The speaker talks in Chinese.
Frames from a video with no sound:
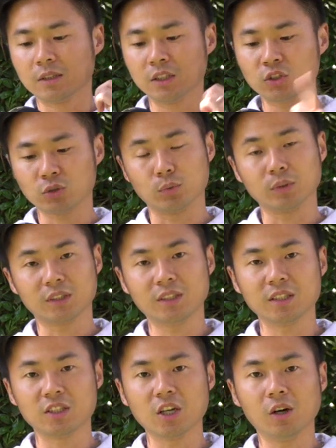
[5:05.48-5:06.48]
你使用的
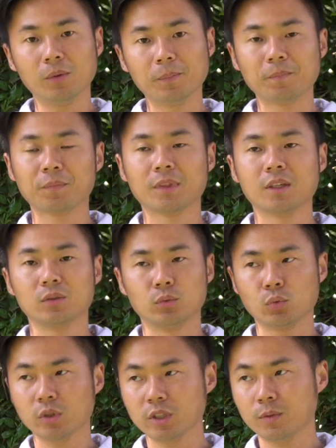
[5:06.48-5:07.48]
定焦，
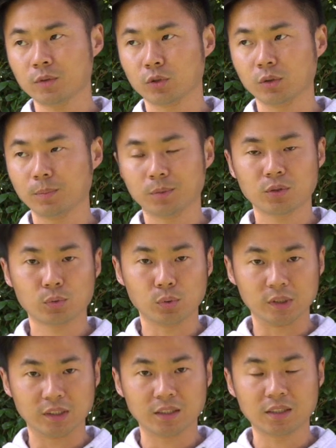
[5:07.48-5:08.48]
如果你使用的不是
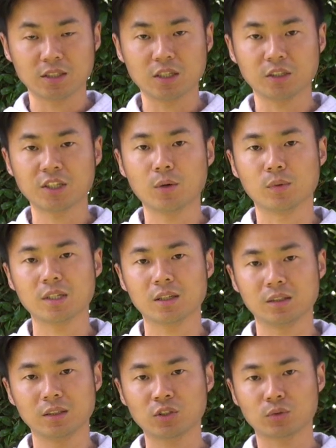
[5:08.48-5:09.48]
索尼的定焦，像我这
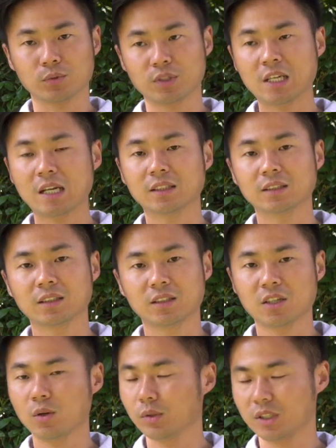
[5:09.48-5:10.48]
样，你使用佳能的
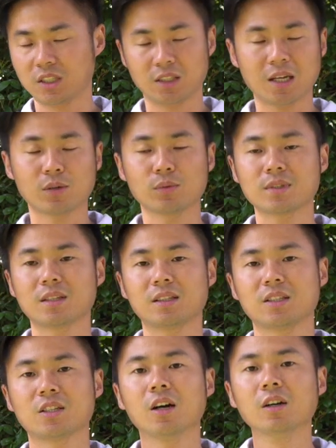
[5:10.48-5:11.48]
定焦或者其他公司的
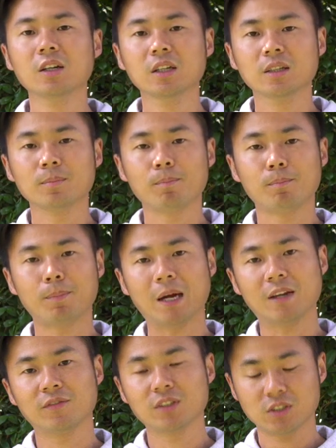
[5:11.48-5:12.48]
定焦，
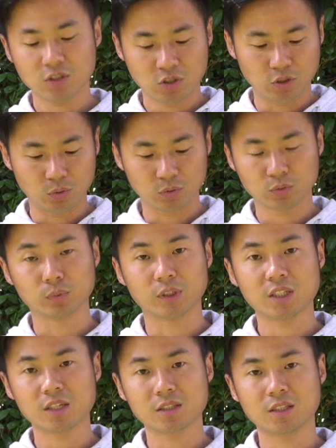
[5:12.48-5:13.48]
百分之九十五
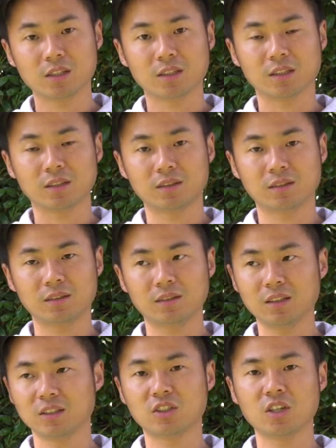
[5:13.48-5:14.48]
的相机的。
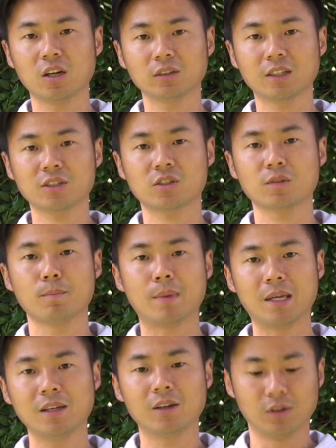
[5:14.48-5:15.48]
定焦它是
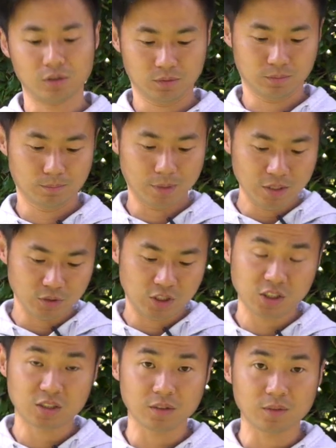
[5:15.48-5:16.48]
没有没有
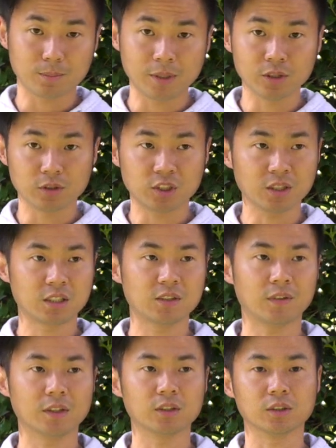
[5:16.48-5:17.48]
机身没有相机
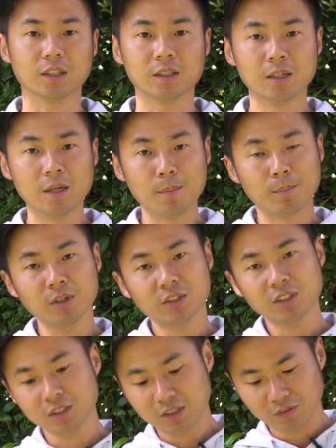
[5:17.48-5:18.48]
防抖的，没有
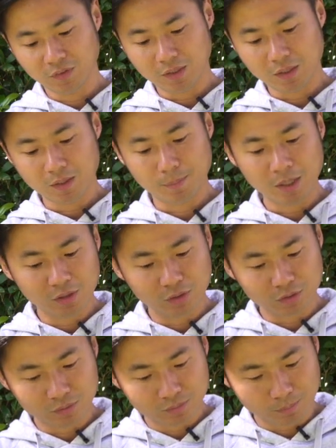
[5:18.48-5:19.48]
相机防啊没
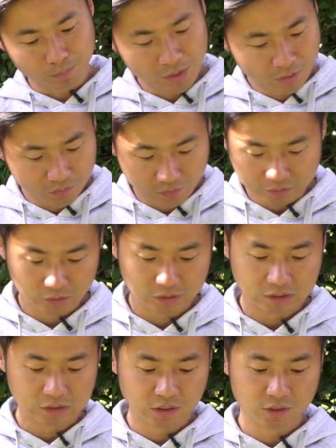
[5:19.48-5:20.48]
有没有防抖
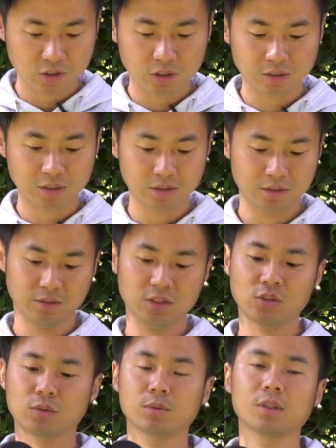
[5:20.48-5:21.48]
的定焦呢，你
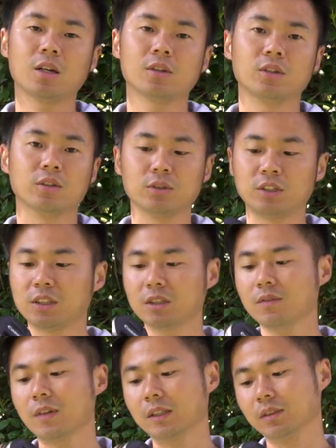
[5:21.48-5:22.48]
使用到有机
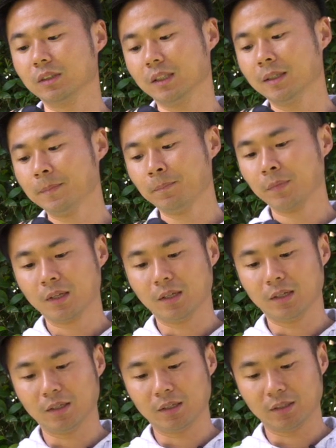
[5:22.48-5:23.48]
身防抖的，
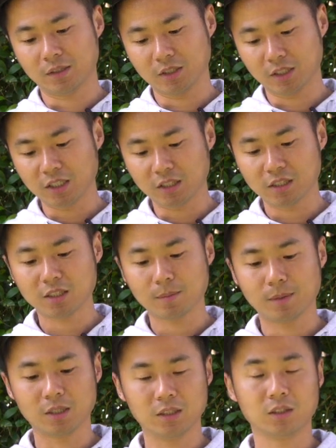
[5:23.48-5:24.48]
呃这个相机上
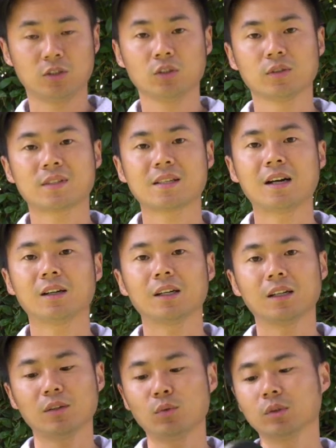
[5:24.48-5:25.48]
面你就自然而
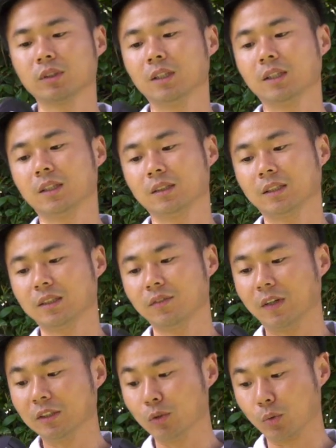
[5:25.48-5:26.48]
然的获得了它的
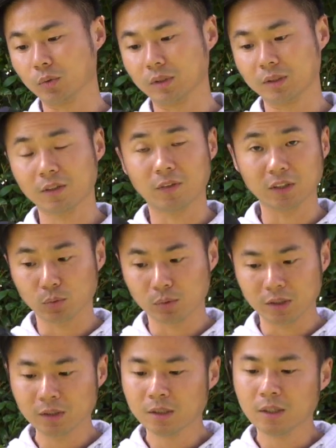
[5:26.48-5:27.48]
防抖功能。那防抖功
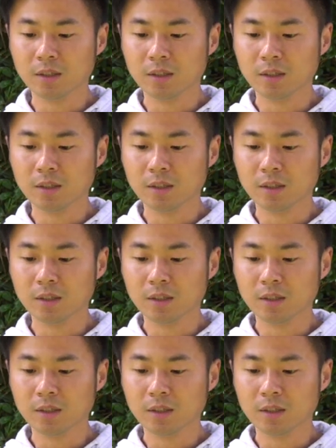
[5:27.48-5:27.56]
能，